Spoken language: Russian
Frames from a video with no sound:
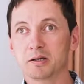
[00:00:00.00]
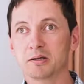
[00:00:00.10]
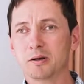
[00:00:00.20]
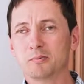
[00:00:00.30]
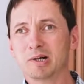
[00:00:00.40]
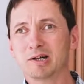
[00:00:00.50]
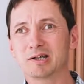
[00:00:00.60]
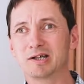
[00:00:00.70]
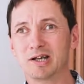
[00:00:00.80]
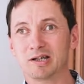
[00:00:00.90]
Добрый
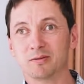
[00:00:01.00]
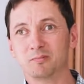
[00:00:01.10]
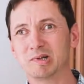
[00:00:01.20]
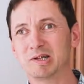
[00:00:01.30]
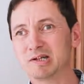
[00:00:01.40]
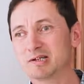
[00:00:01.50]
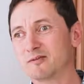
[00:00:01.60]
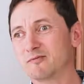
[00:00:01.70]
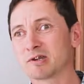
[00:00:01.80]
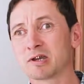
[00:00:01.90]
день, меня
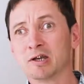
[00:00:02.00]
зовут